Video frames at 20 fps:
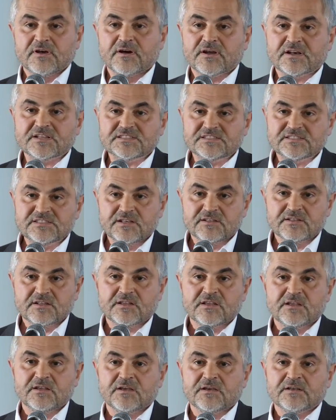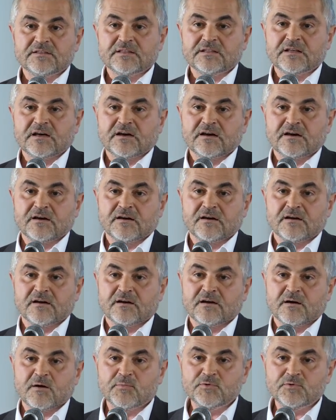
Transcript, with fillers: расценки на а,